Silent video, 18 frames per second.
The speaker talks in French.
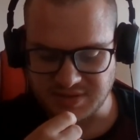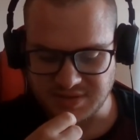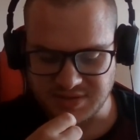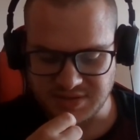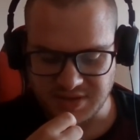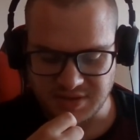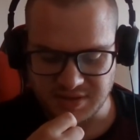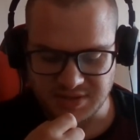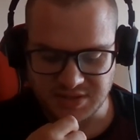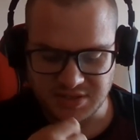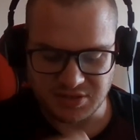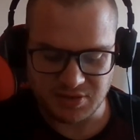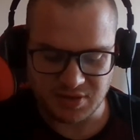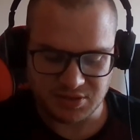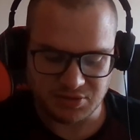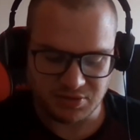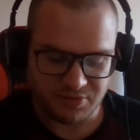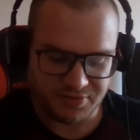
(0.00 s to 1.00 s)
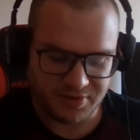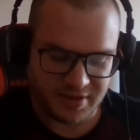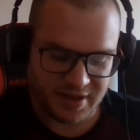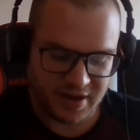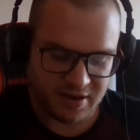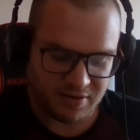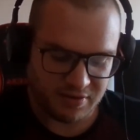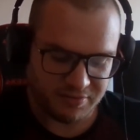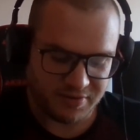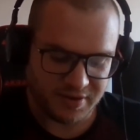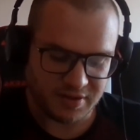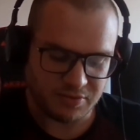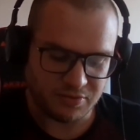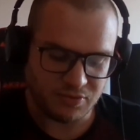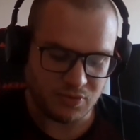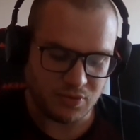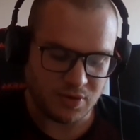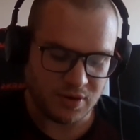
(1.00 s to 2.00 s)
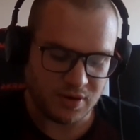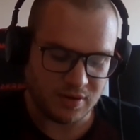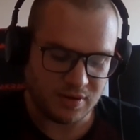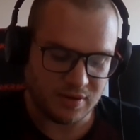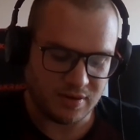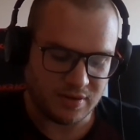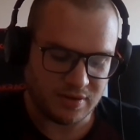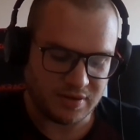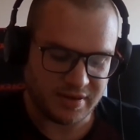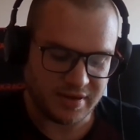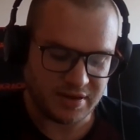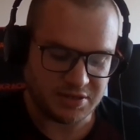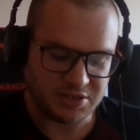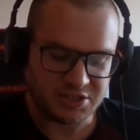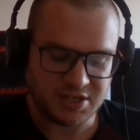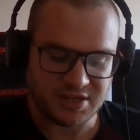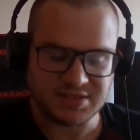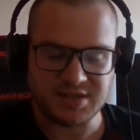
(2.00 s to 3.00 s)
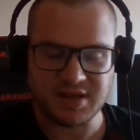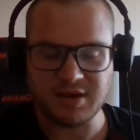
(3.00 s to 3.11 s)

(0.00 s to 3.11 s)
c'est une situation finale en fait où il y a une chasse